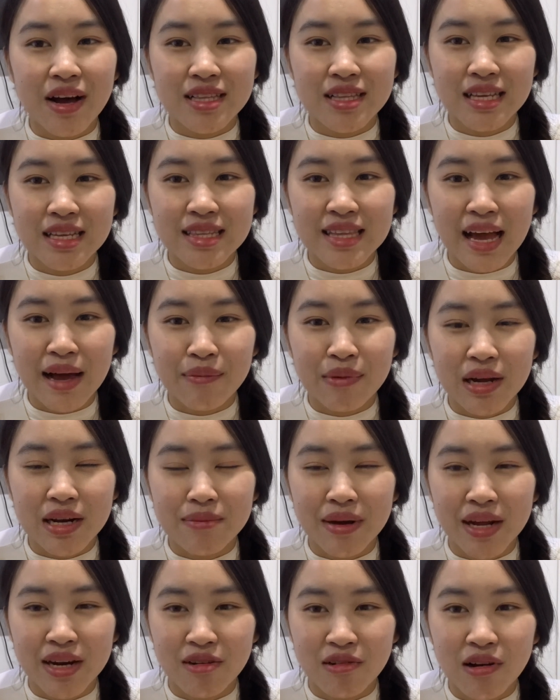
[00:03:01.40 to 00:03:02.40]
กติดตามกัน
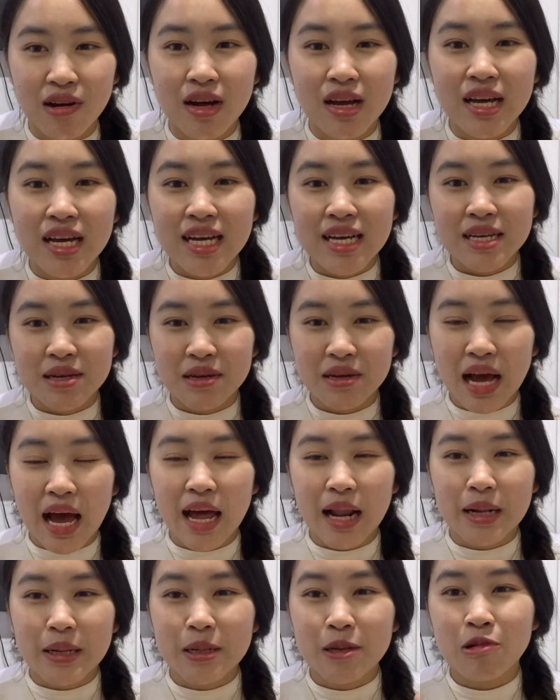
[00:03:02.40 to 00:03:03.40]
มาเนาะอ่า
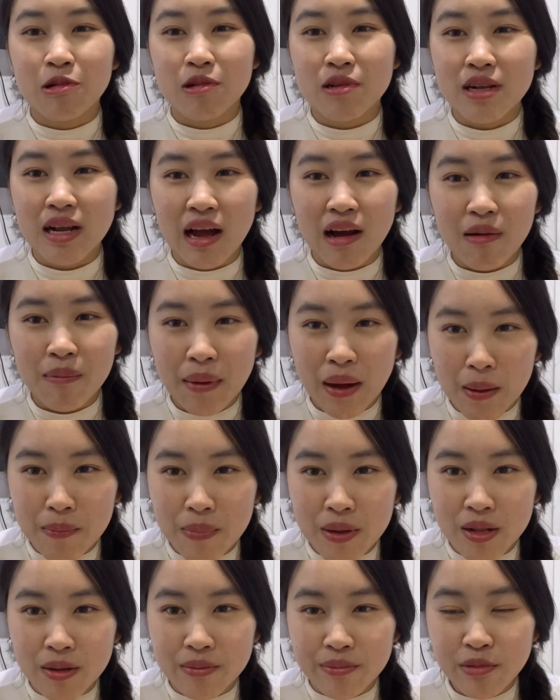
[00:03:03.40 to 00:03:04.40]
นกดเข้ามา
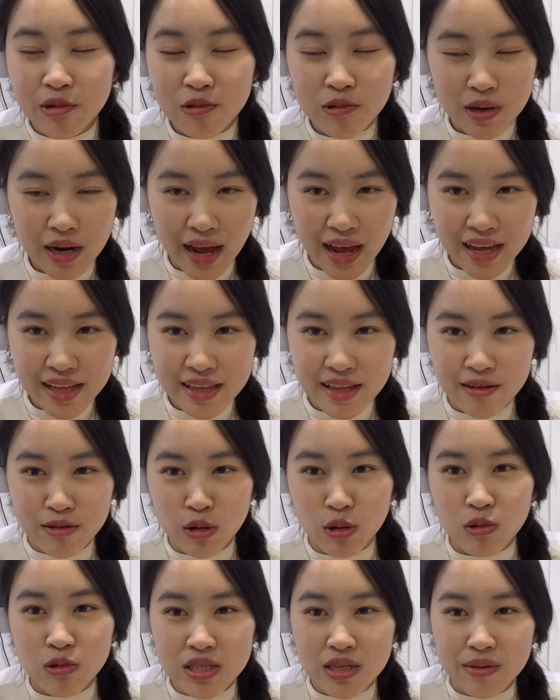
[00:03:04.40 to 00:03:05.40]
เป็นมูได้ เดี๋ยวน้อ
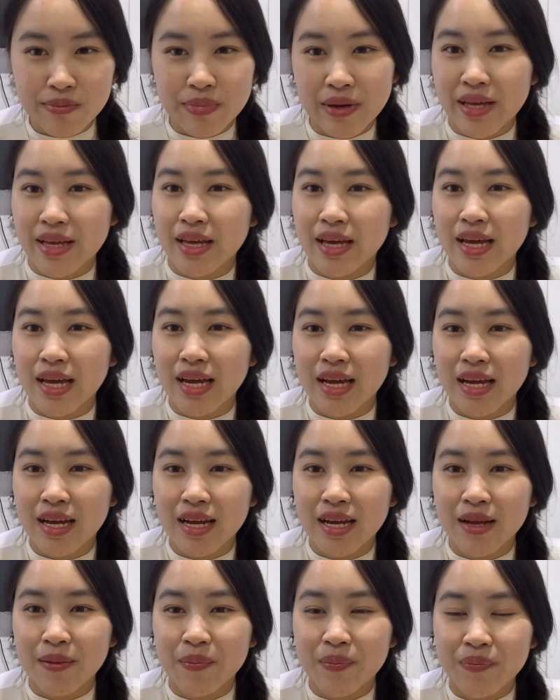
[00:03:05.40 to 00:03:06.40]
งรถจะไป
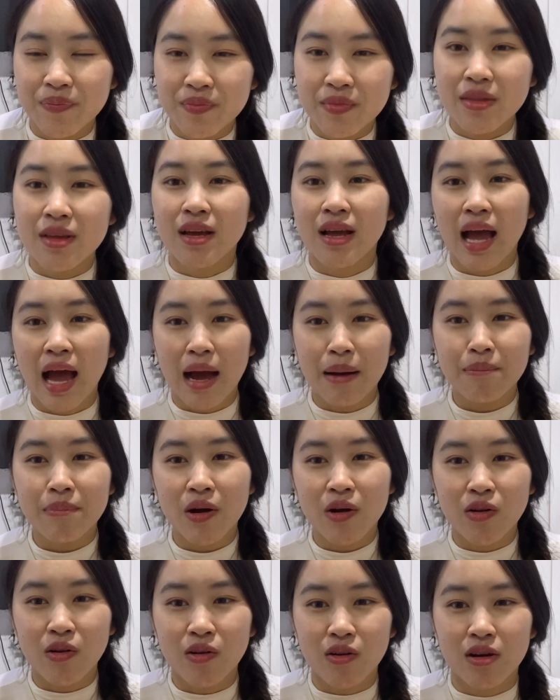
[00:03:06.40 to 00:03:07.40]
ฮับ
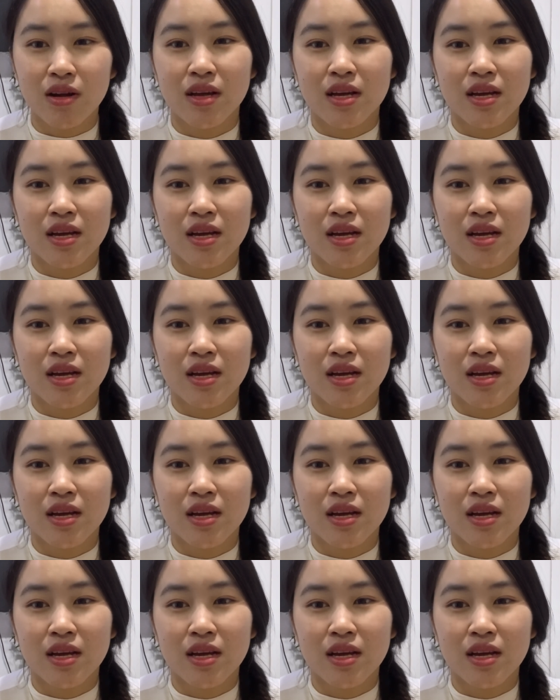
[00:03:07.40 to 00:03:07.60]
เอาดอก